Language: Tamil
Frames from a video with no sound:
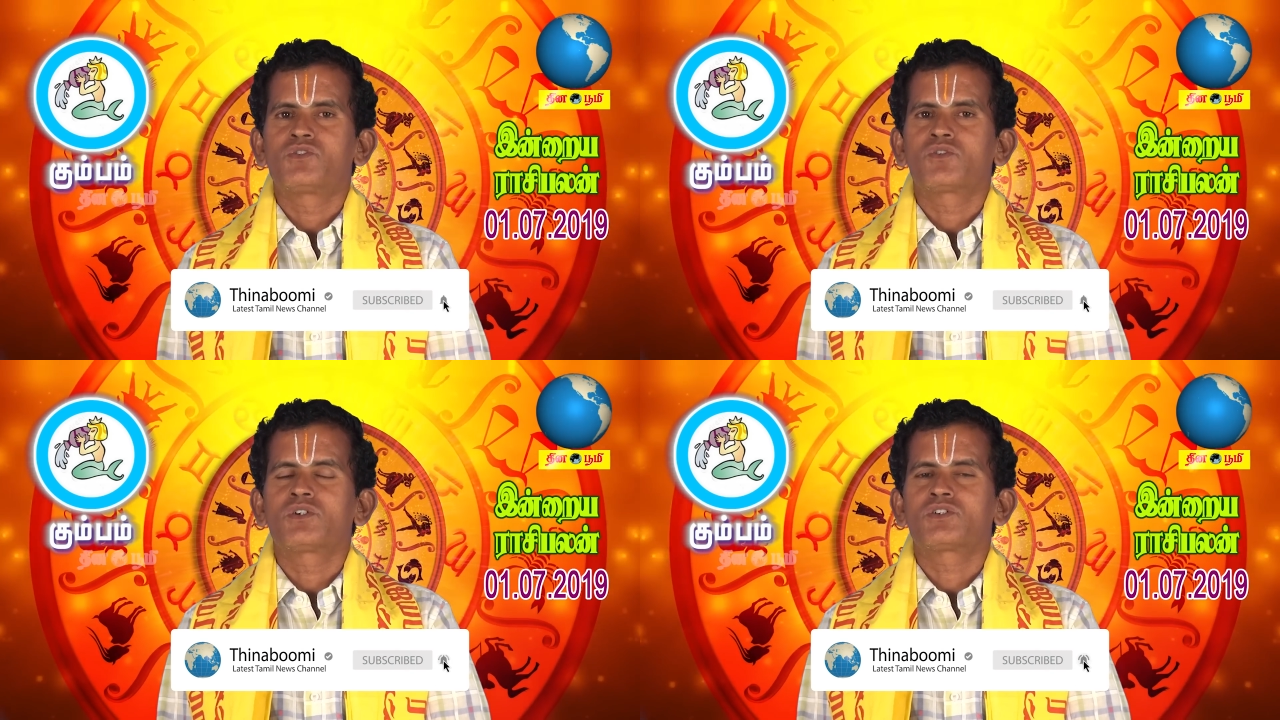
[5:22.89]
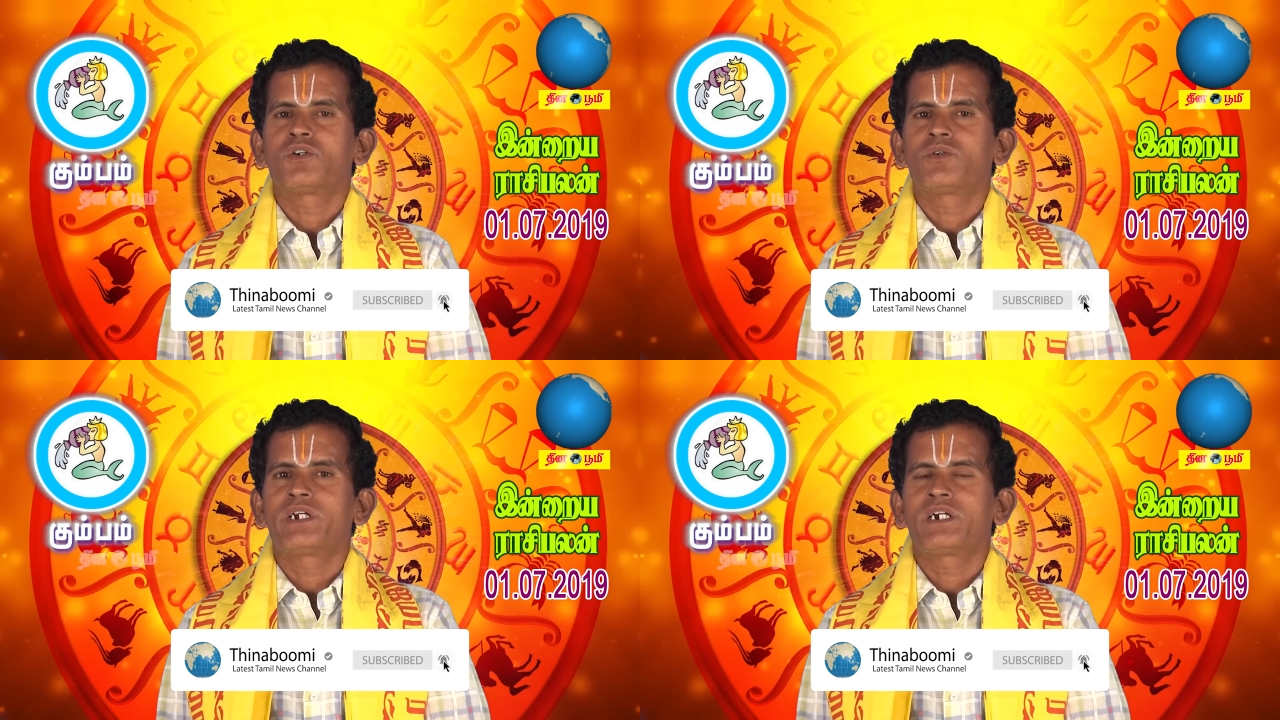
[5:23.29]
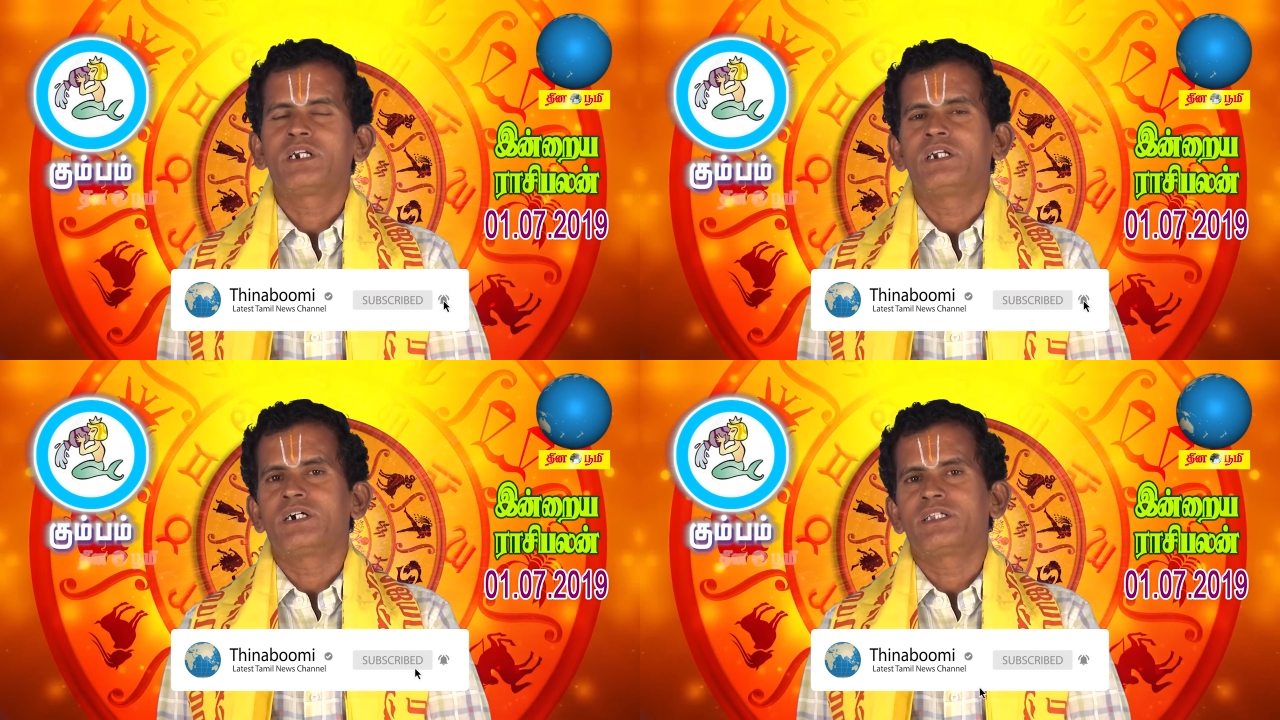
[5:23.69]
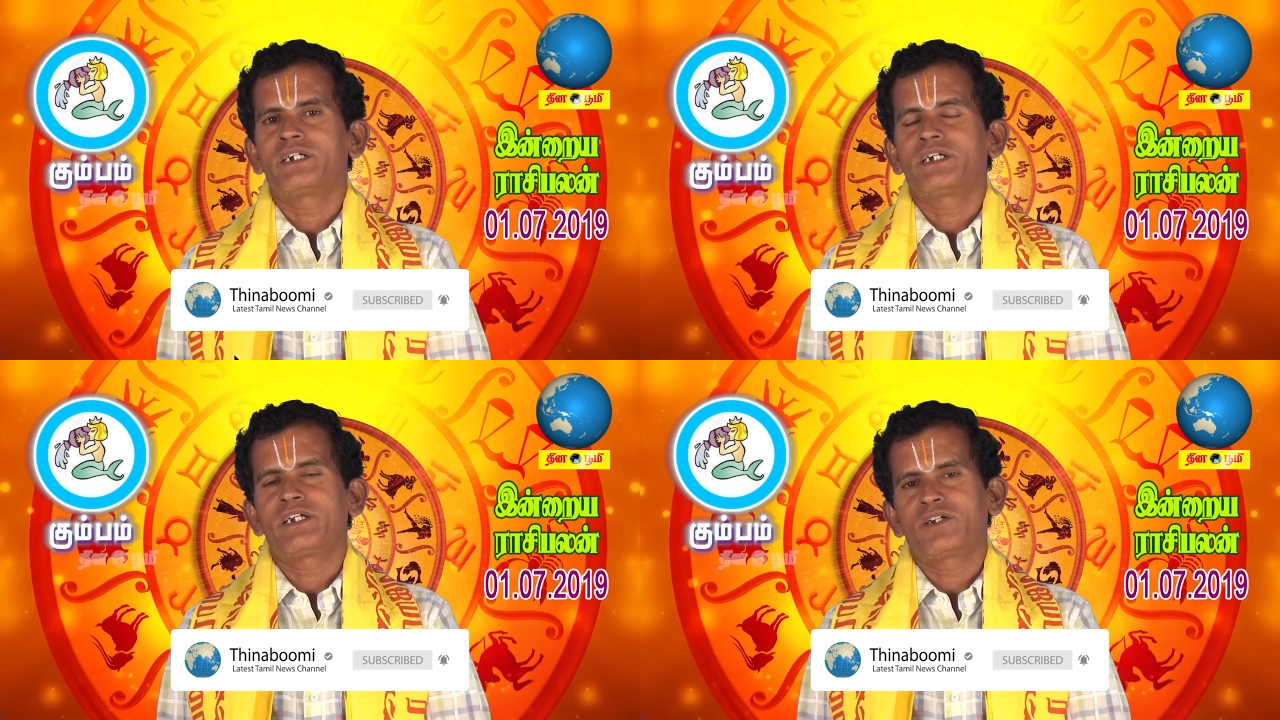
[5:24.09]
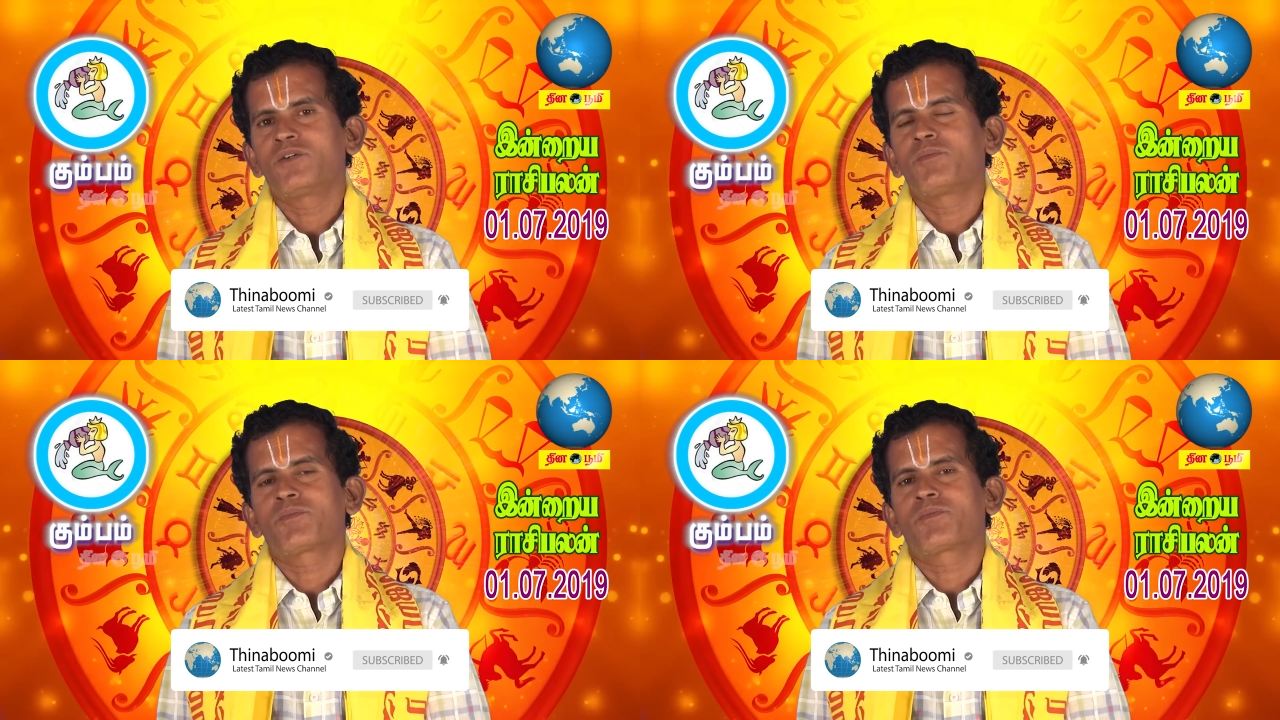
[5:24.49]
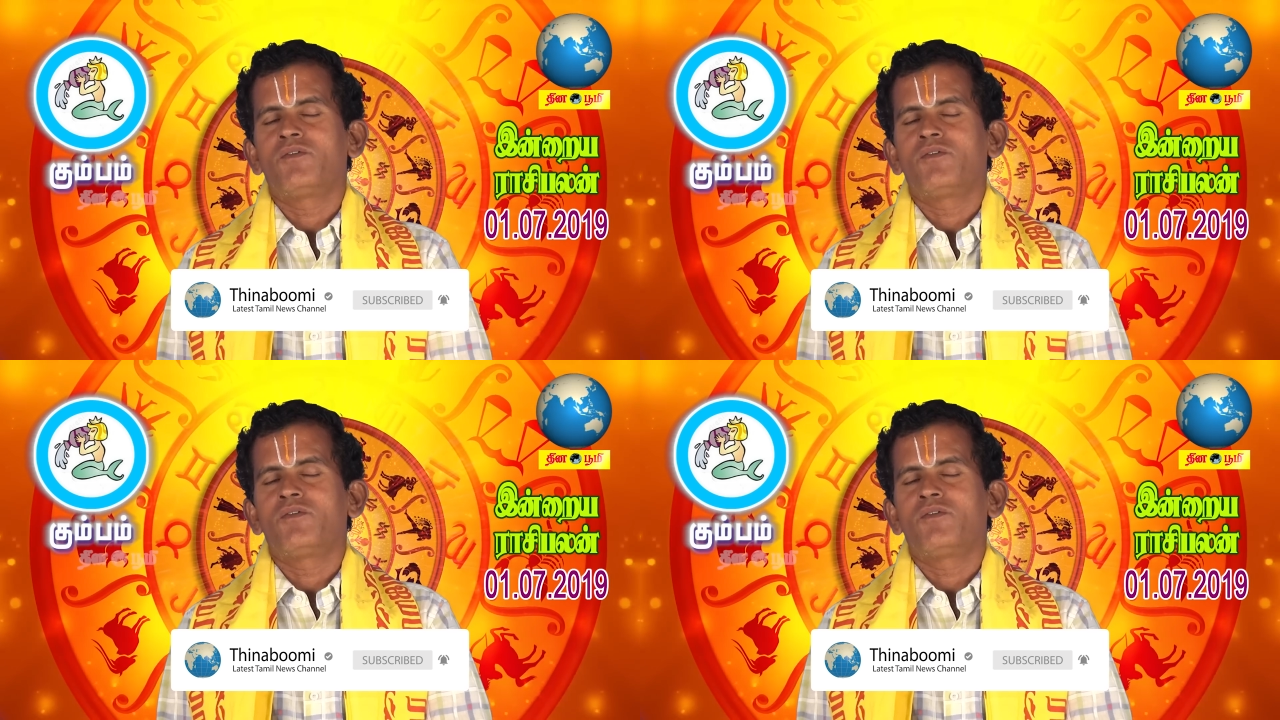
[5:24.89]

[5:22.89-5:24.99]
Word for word: சுக சௌரியங்கள் அதிகரிக்கும்